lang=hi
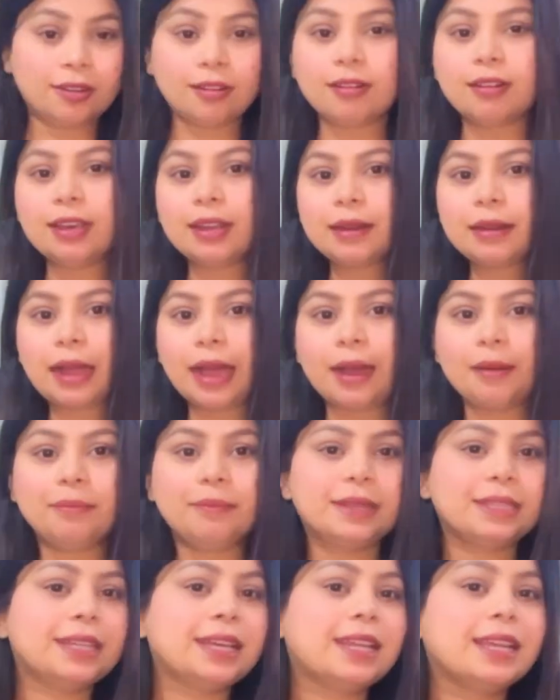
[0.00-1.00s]
और आप
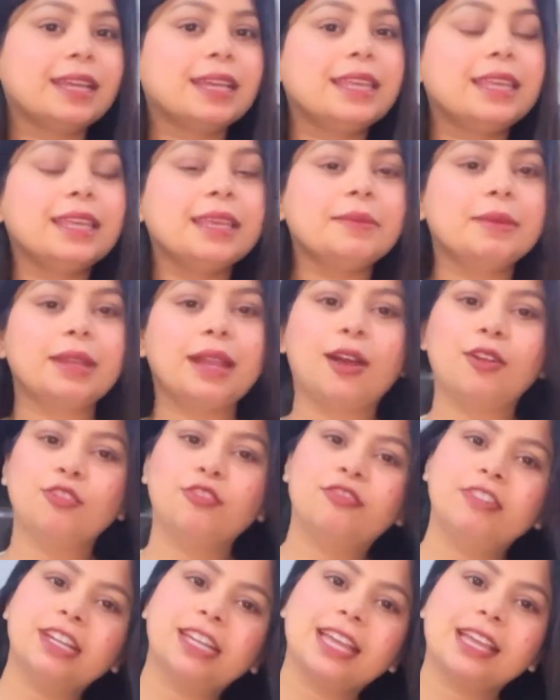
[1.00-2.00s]
बताना है कि मेरा
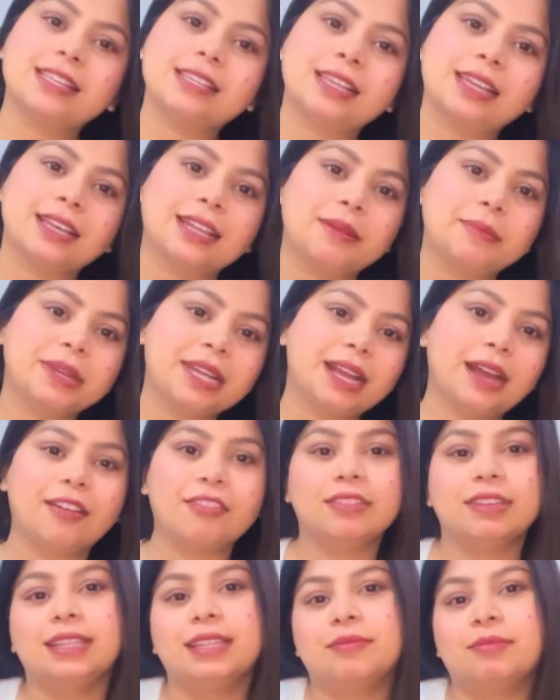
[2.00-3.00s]
आउटफिट कैसा लग रहा है मैंने
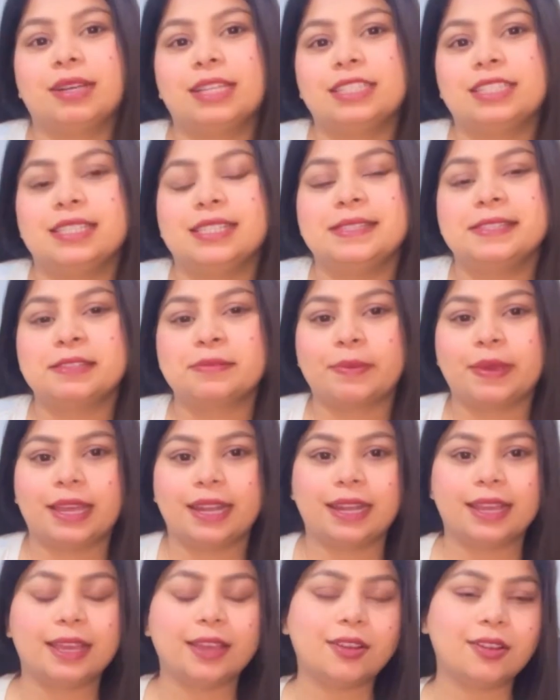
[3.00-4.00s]
काफ़ी दिन बाद जीन्स
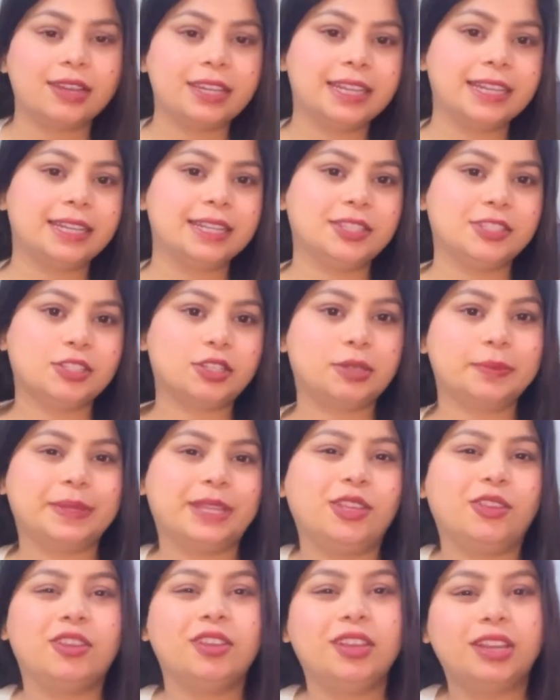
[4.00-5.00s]
पहना है और ये टी शर्ट
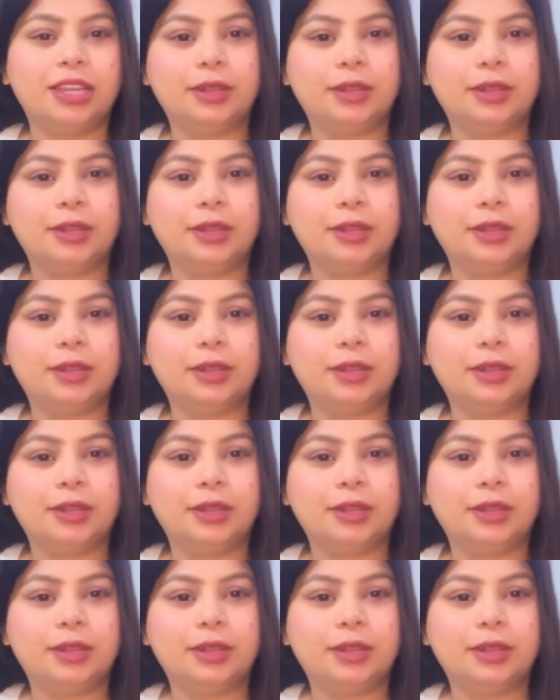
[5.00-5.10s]
पहना क्योंकि